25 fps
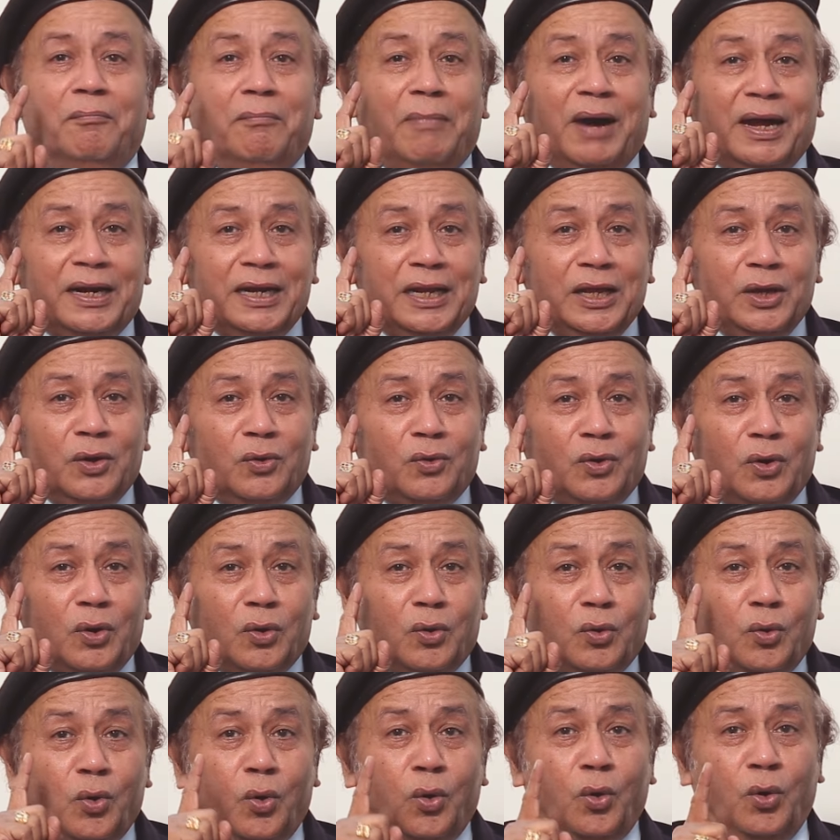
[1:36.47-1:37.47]
మన యొక్క
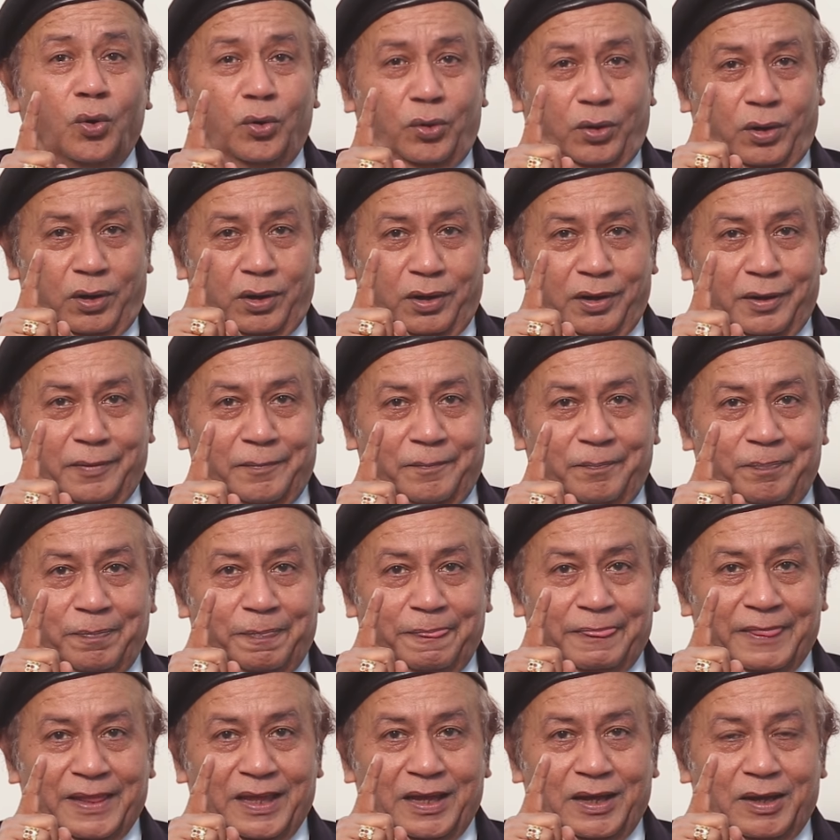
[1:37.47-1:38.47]
గోల్
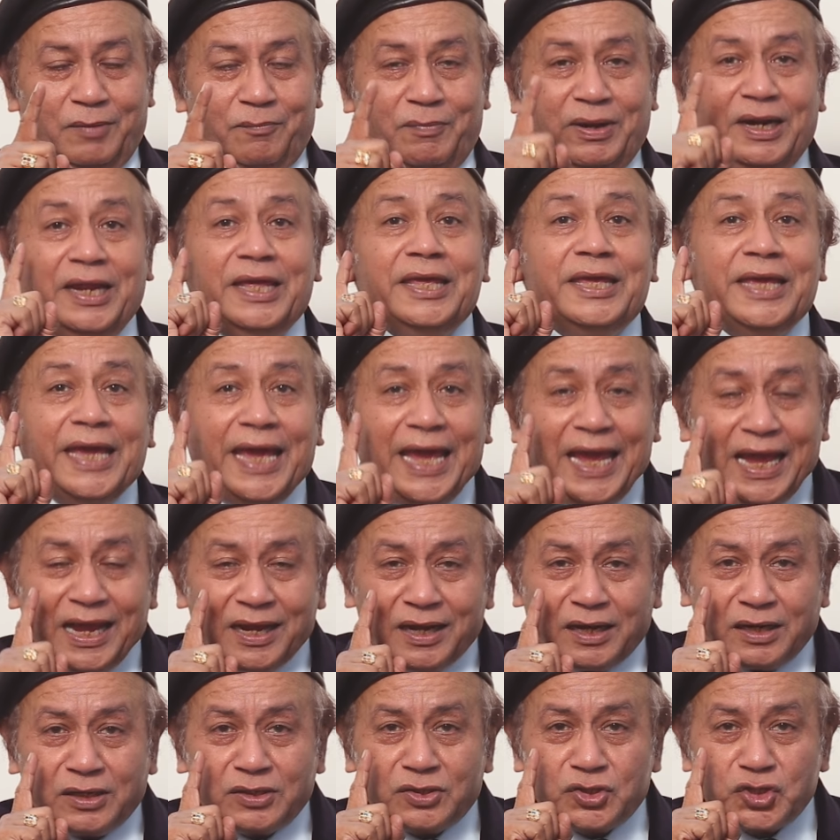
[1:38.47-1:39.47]
మనం ఏం
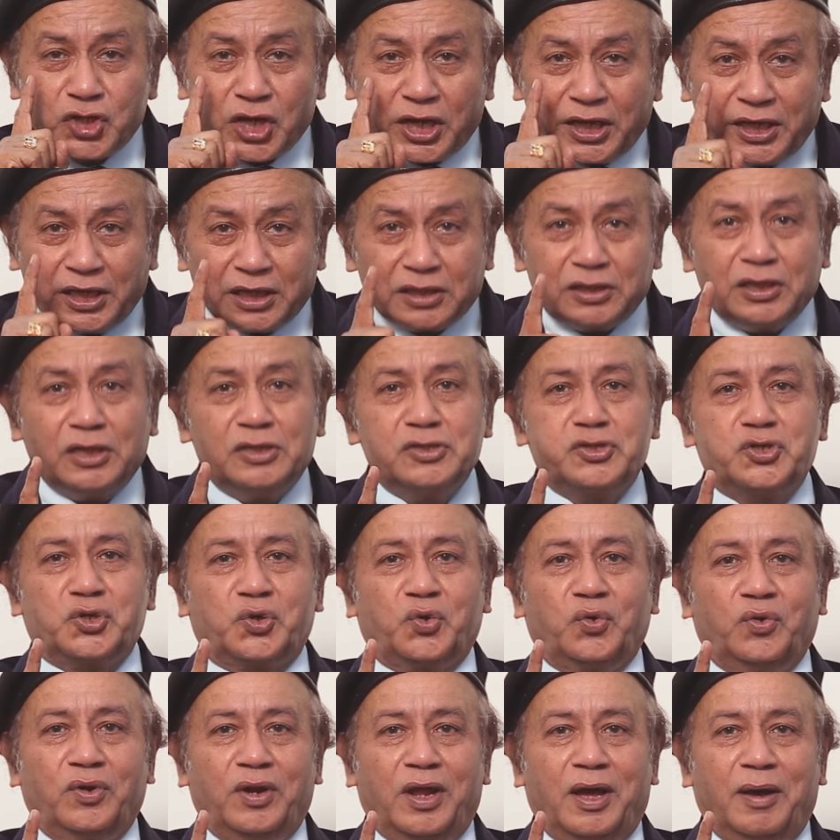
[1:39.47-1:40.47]

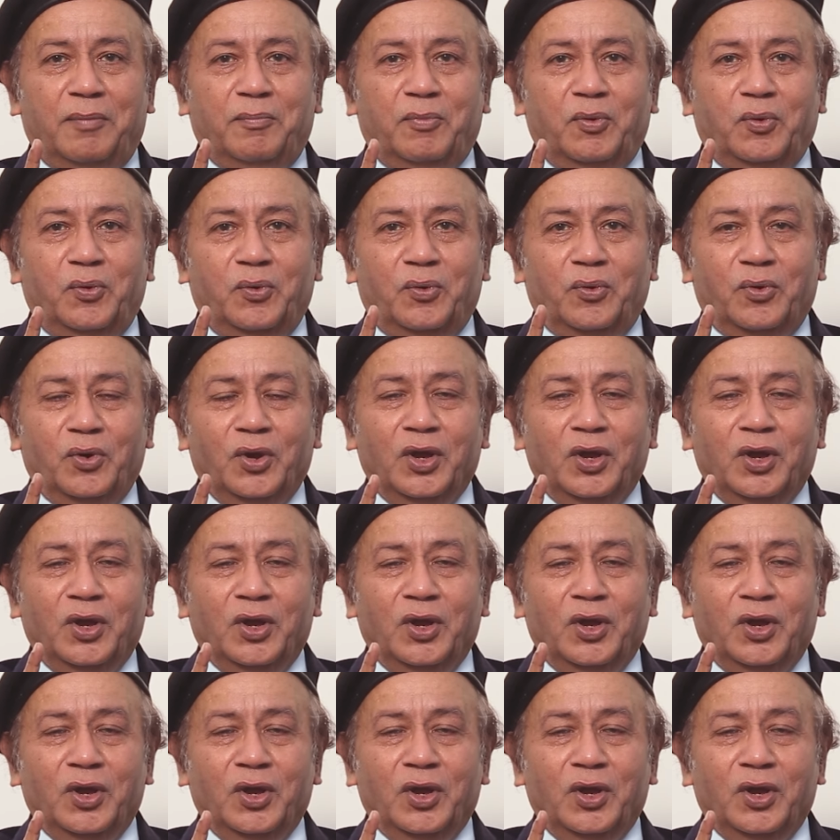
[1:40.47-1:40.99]
చెయ్యదలుచుకున్నాము